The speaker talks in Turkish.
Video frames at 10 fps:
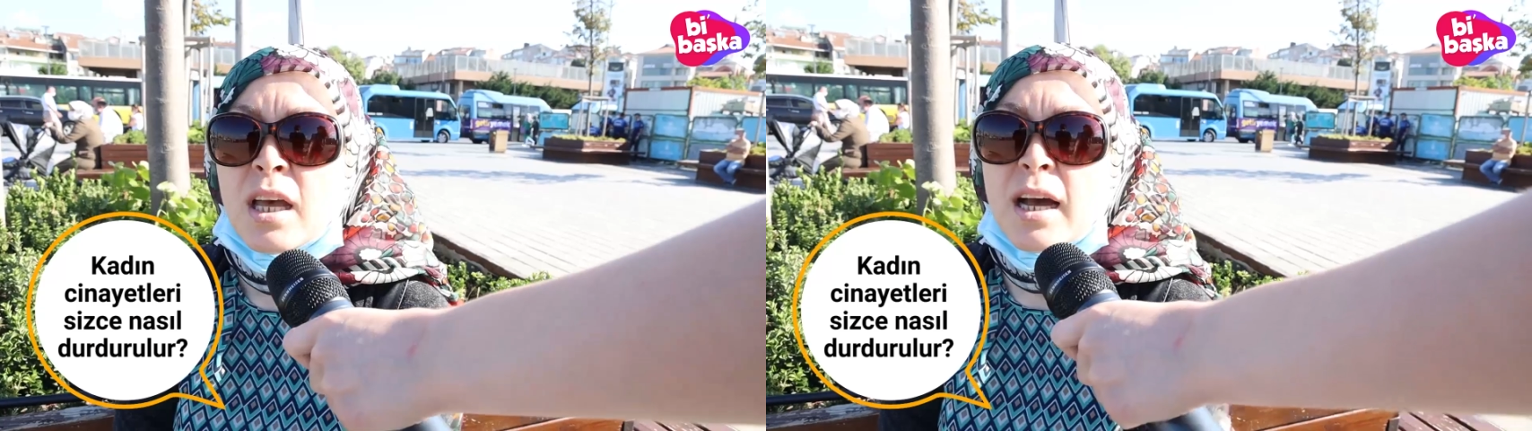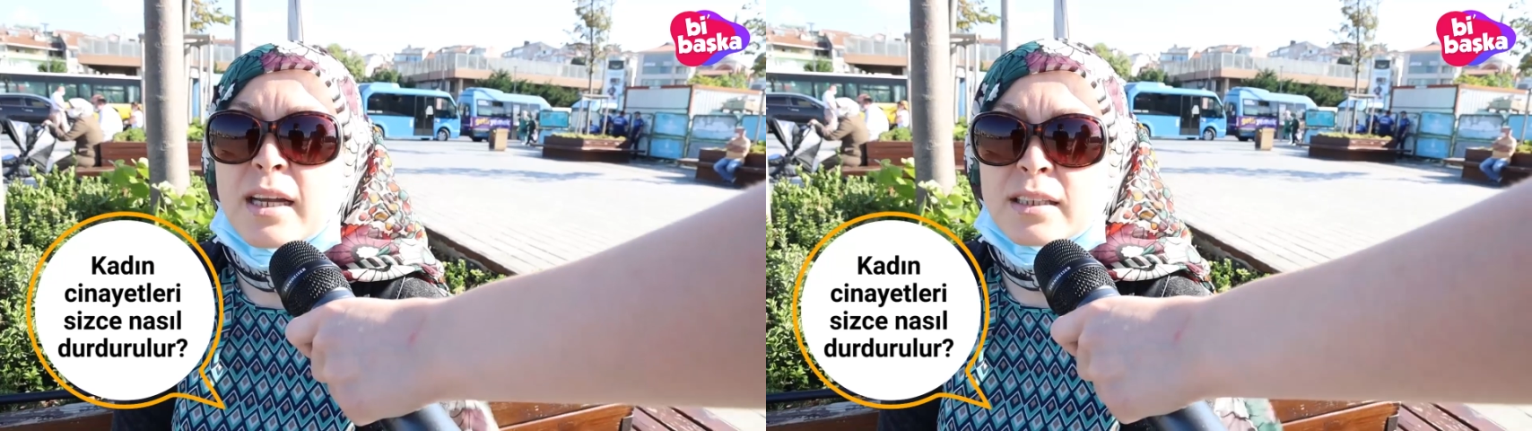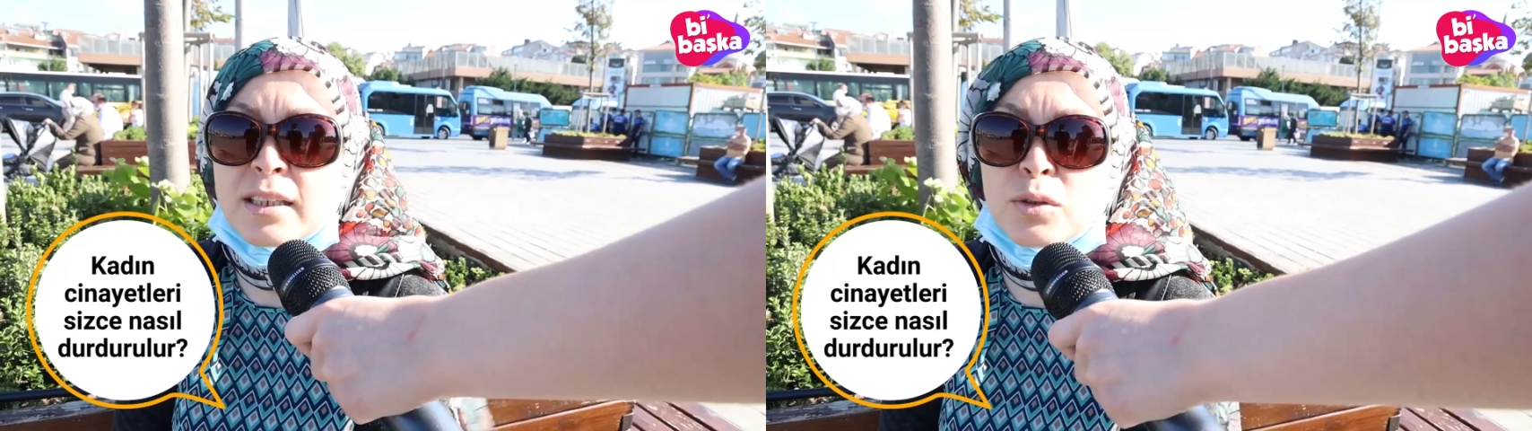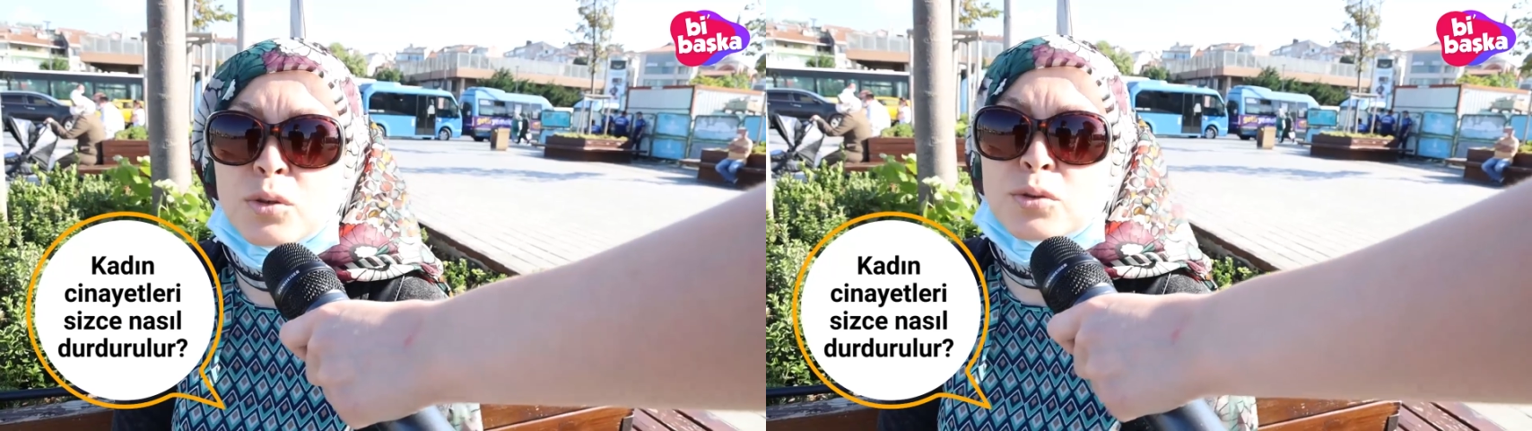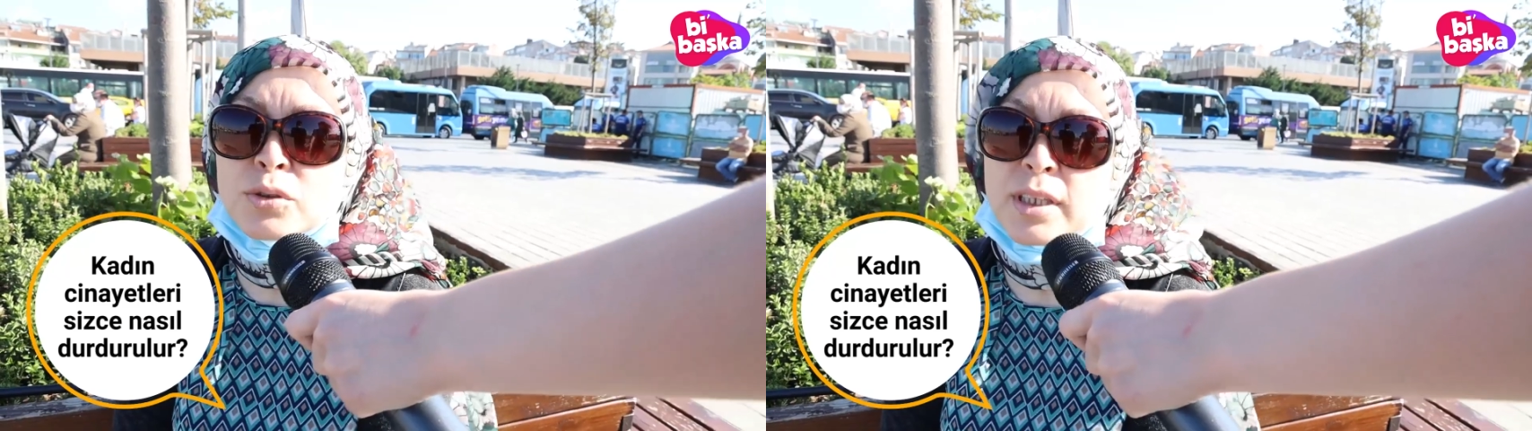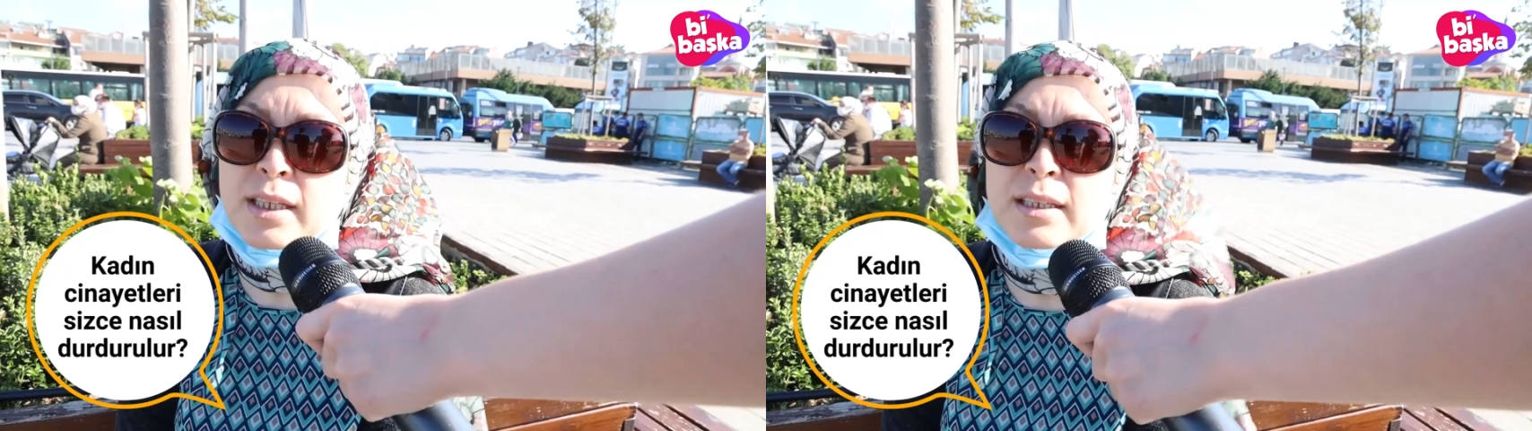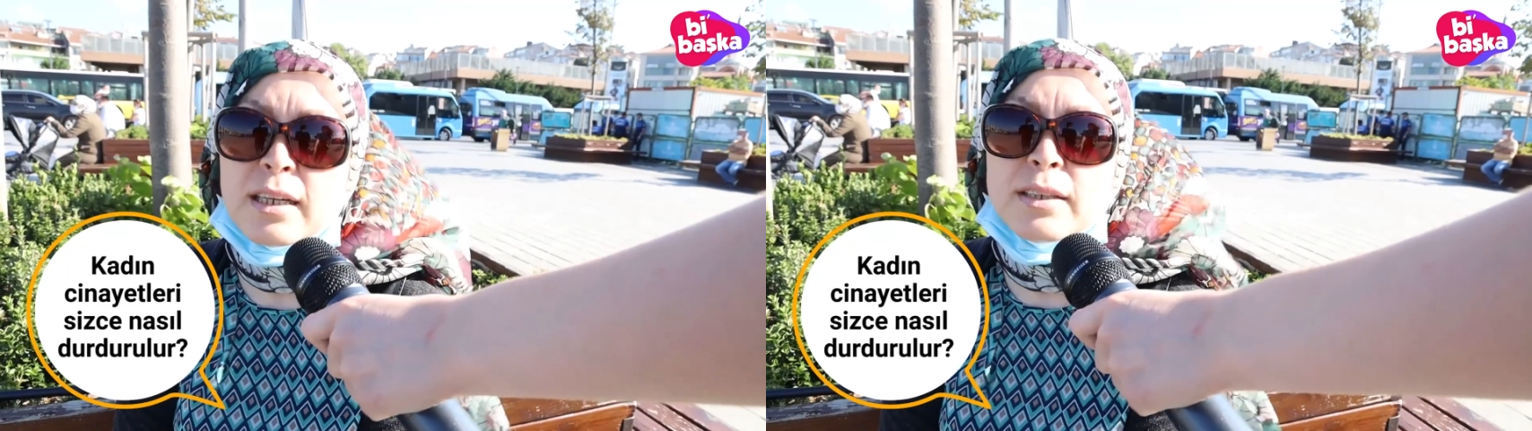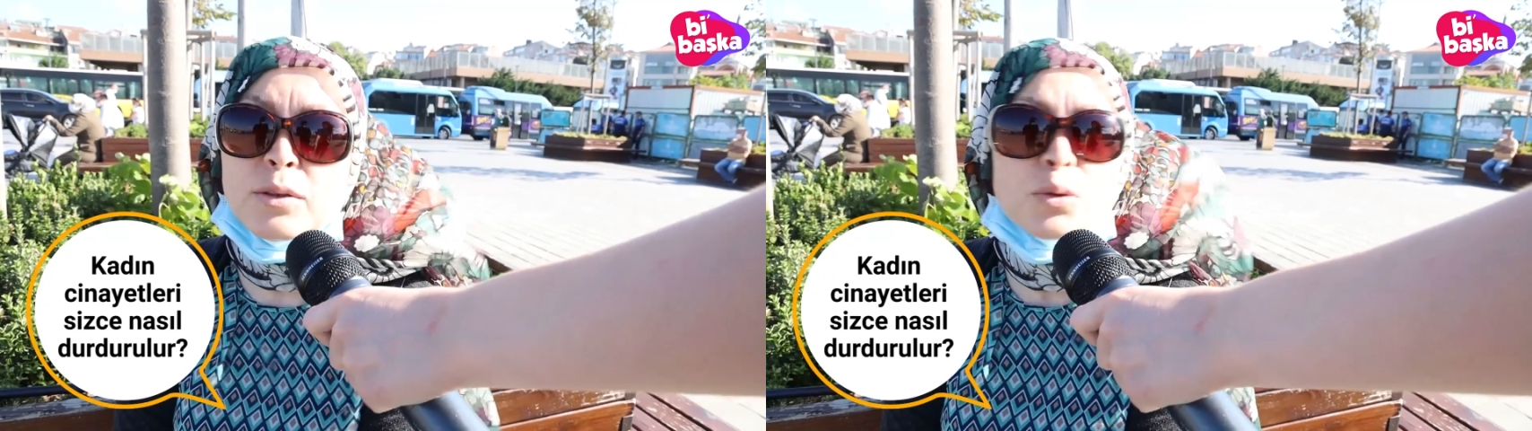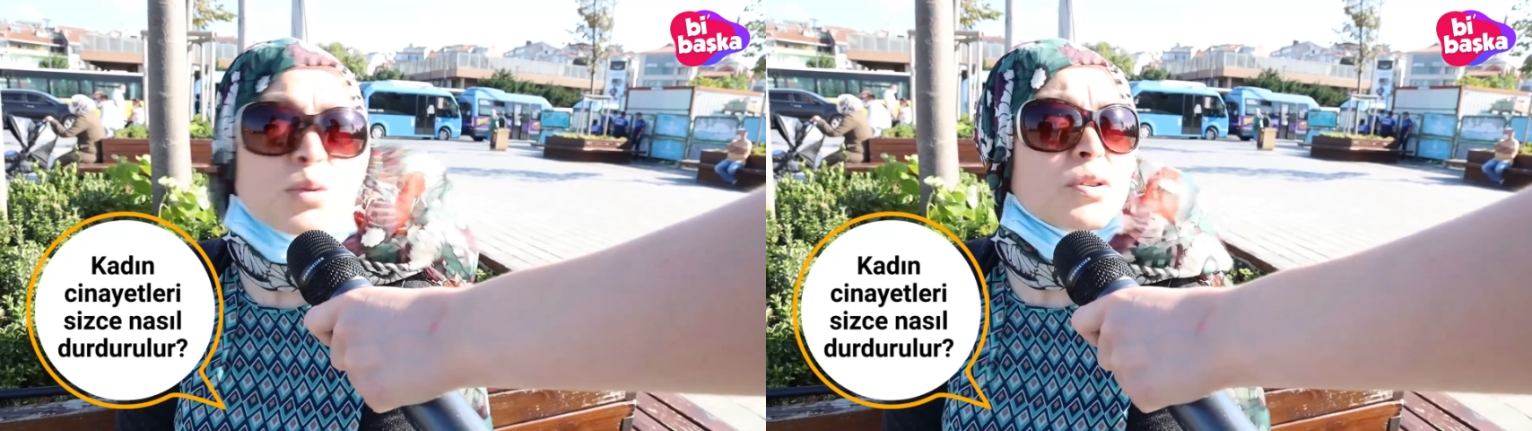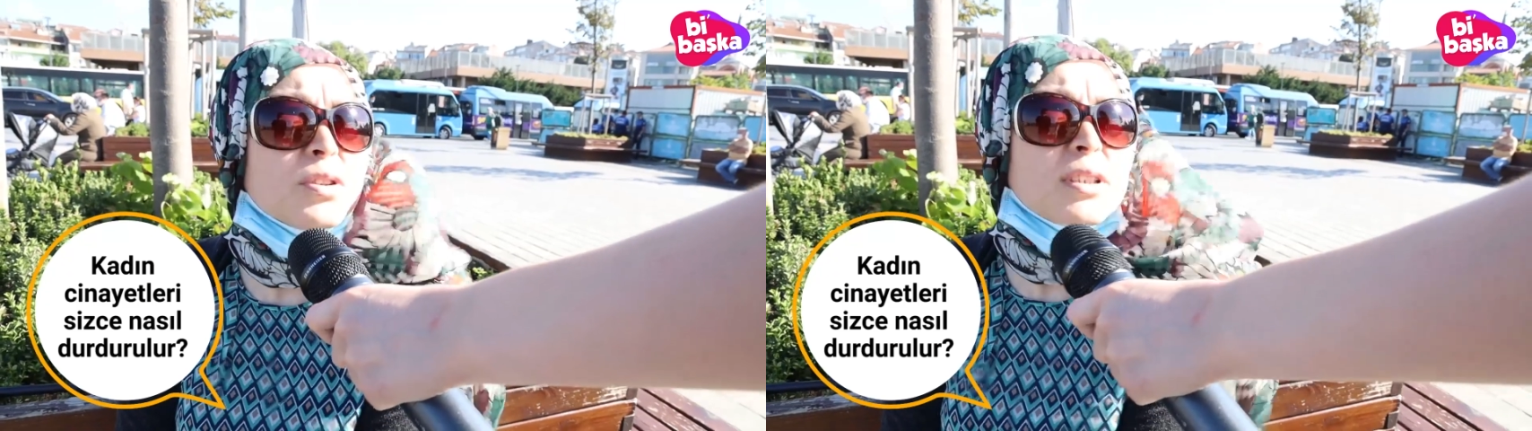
Erkeği de öldürseler hani o gün